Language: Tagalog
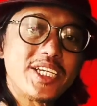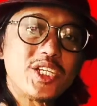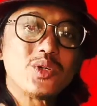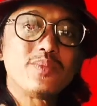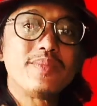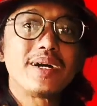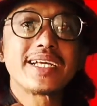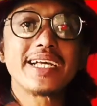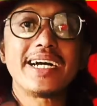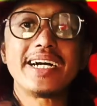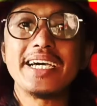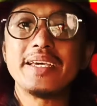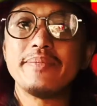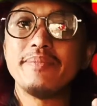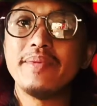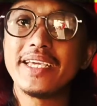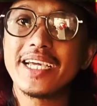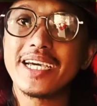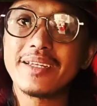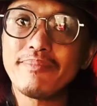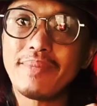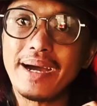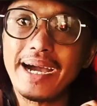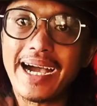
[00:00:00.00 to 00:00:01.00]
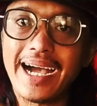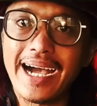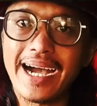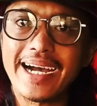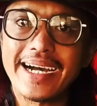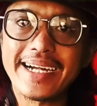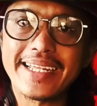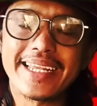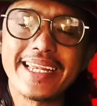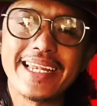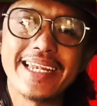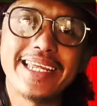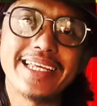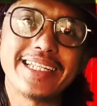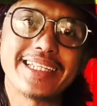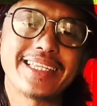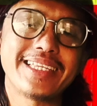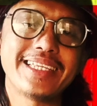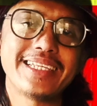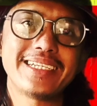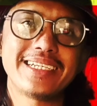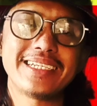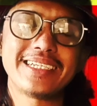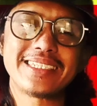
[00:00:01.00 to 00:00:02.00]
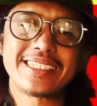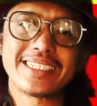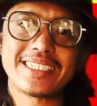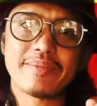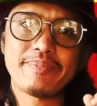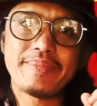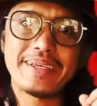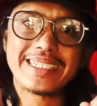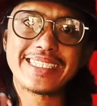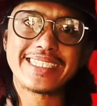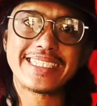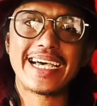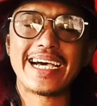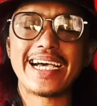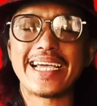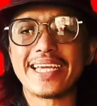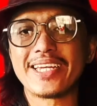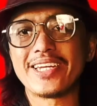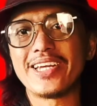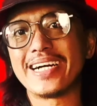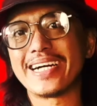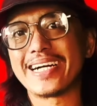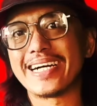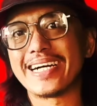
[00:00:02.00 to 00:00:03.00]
sino magkakaibigan makaka-relate sa mensahe ng